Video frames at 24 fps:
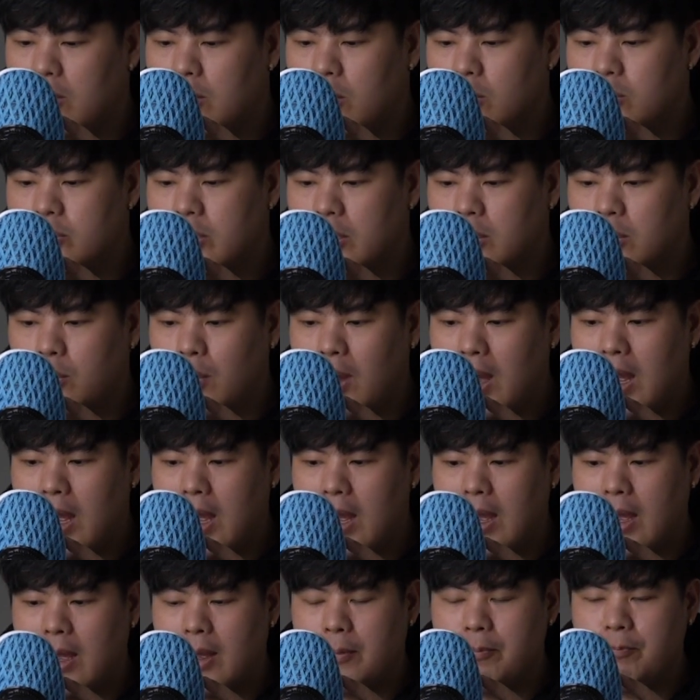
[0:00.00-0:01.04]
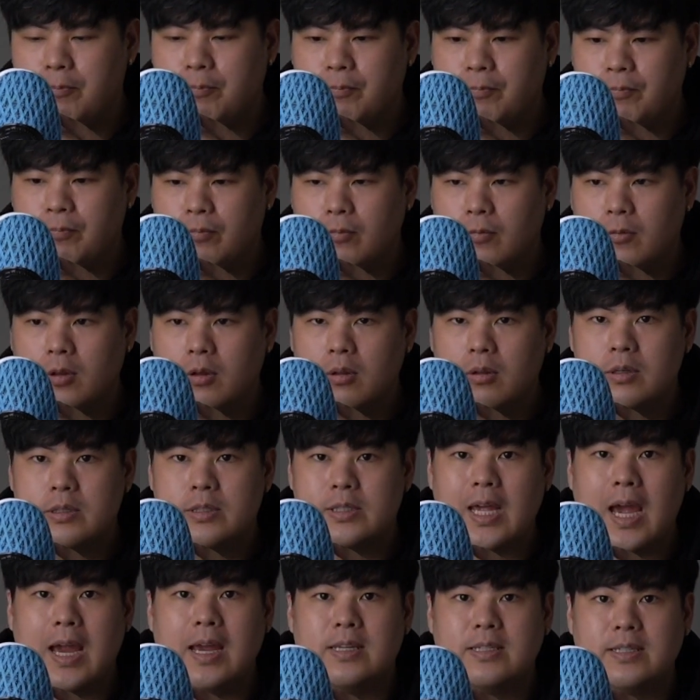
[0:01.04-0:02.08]
รู้สึกว่า
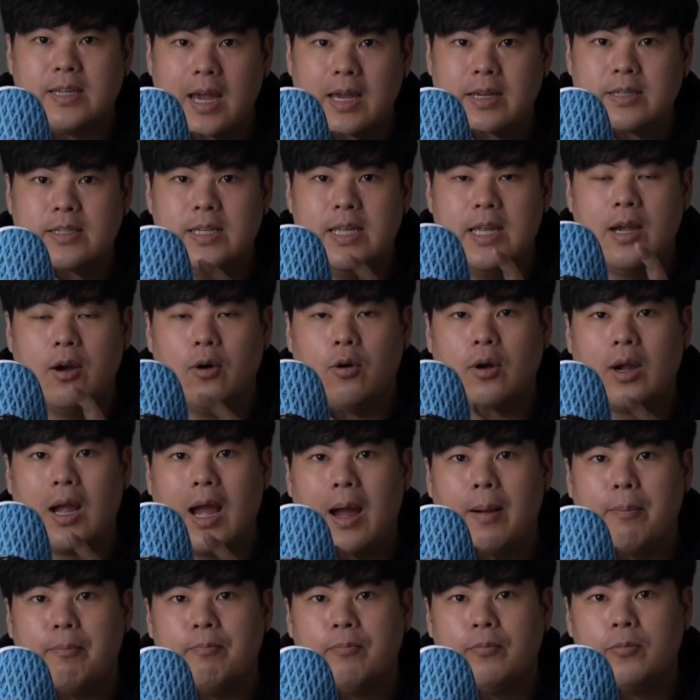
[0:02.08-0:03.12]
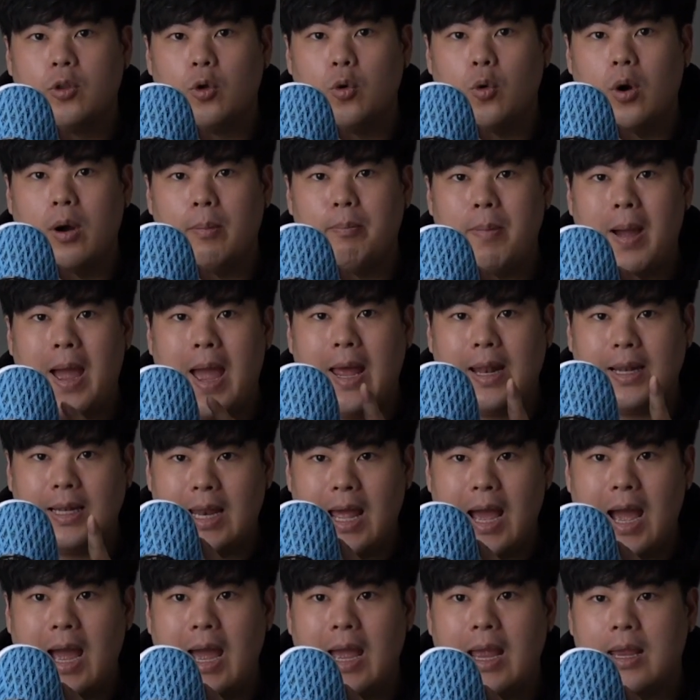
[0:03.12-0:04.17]
ใส่ไซส์เดียวกับตัว
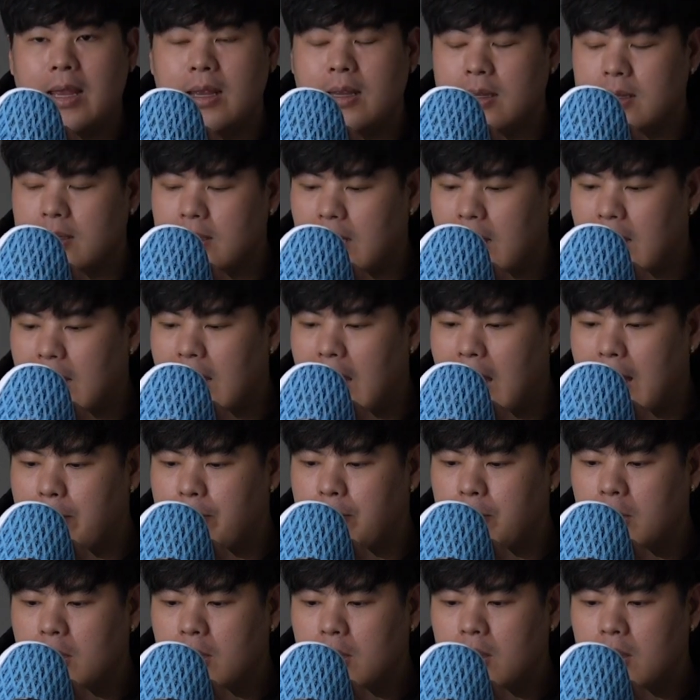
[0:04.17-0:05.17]
8 ได้นะครับ